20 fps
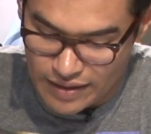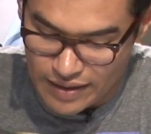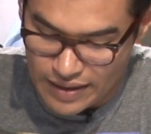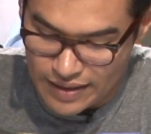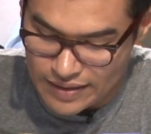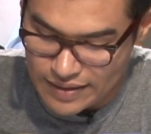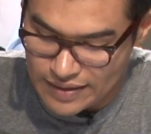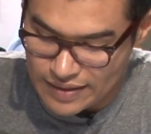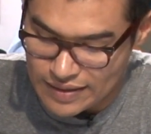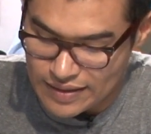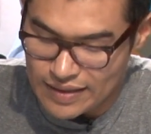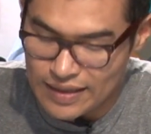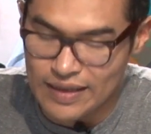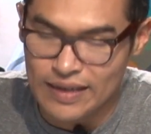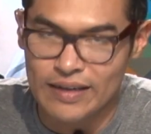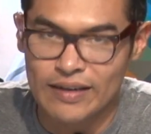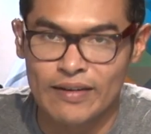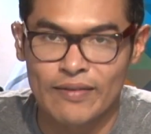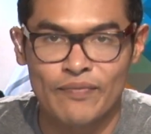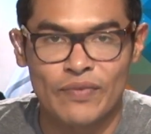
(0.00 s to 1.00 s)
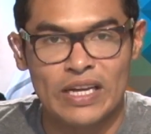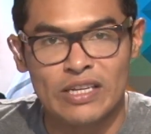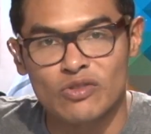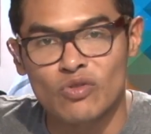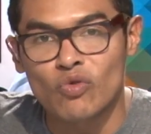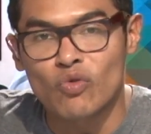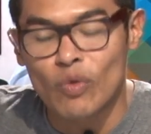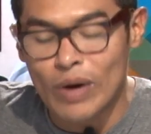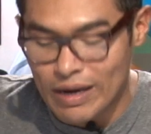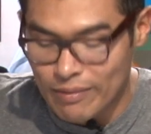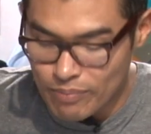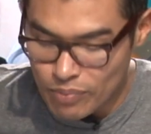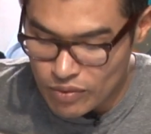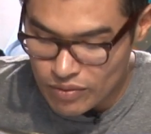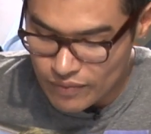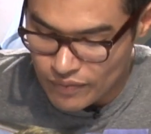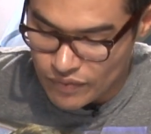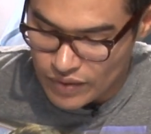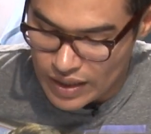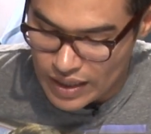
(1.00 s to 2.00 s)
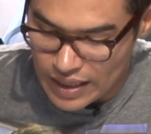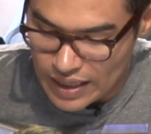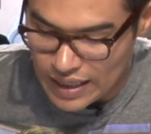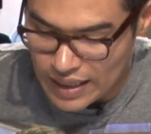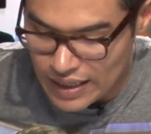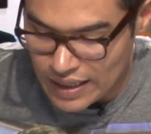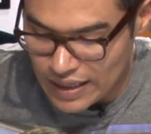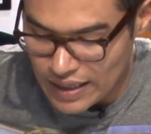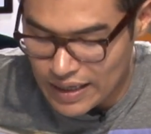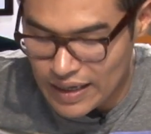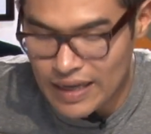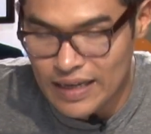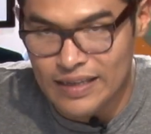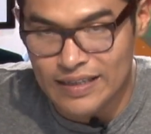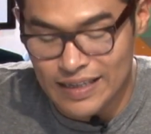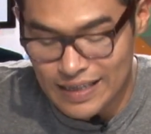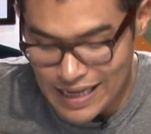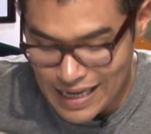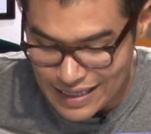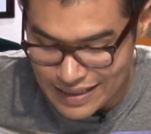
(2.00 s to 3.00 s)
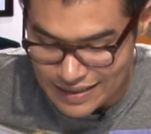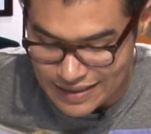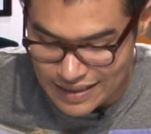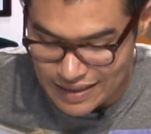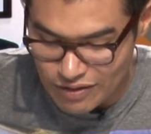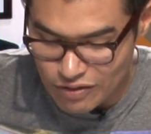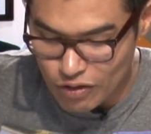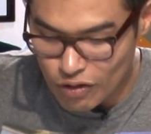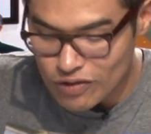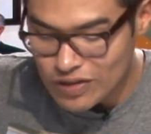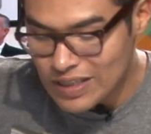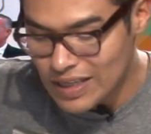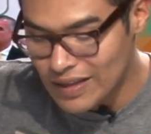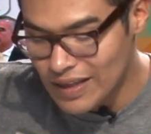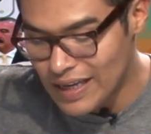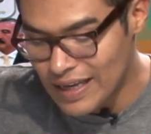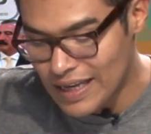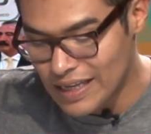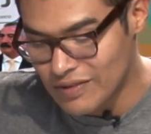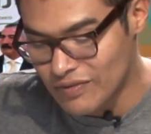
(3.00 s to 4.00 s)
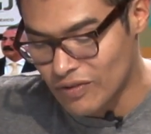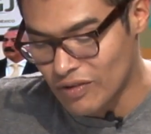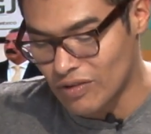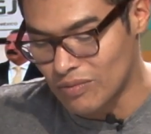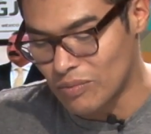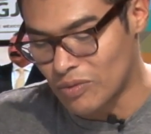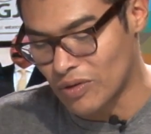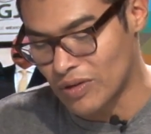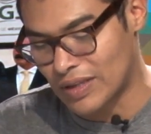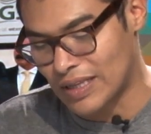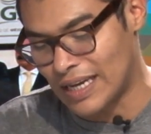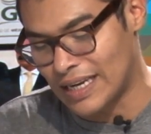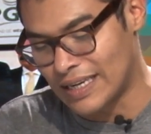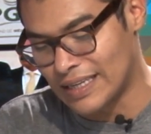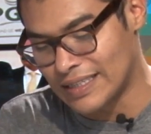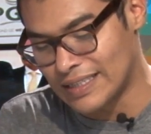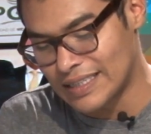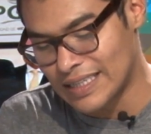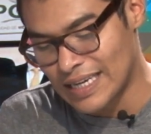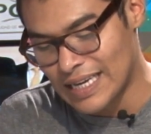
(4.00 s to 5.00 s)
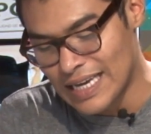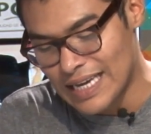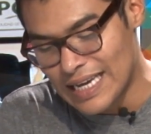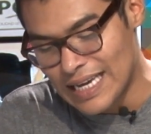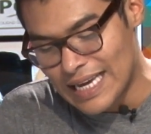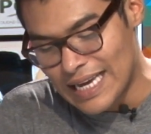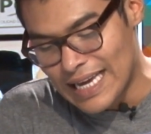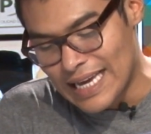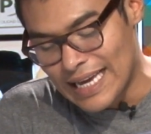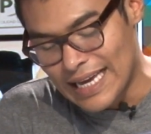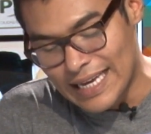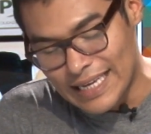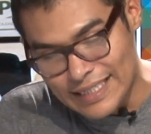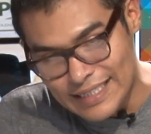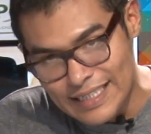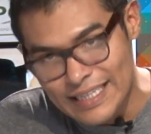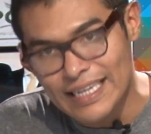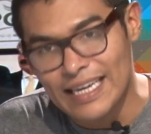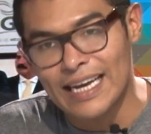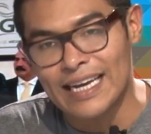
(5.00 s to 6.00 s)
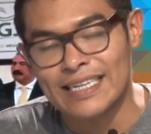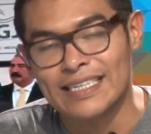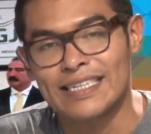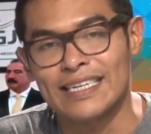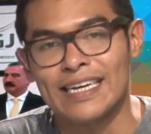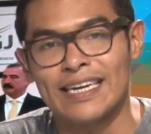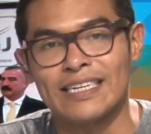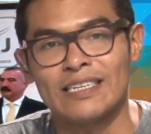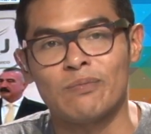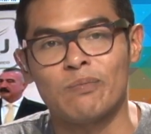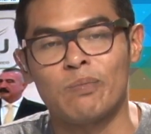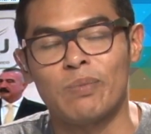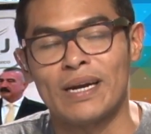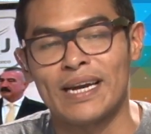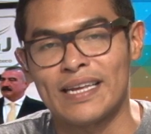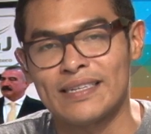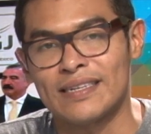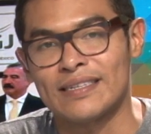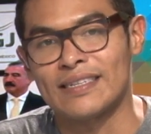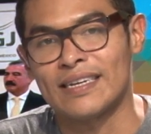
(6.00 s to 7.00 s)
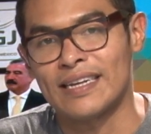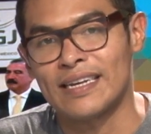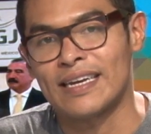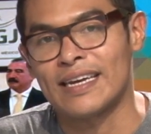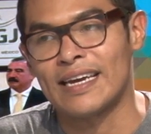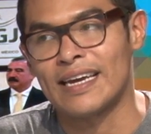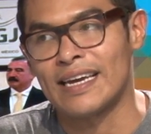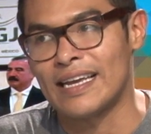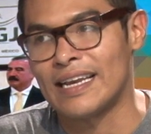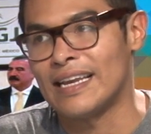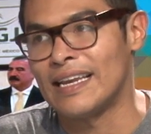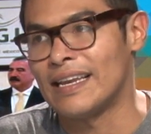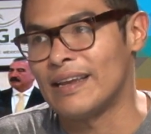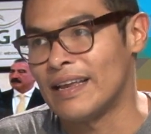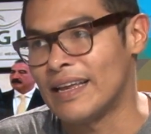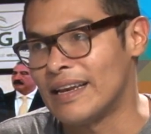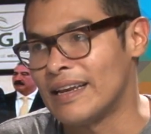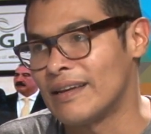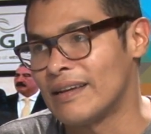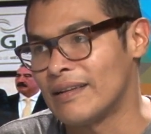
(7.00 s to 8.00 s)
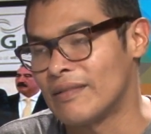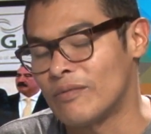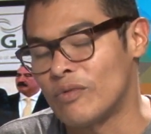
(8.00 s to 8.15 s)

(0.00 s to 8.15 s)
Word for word: este, en su cuerpo eh, el cineasta, 12 de ellas fueron mortales. Y sí, así es, parece ser que el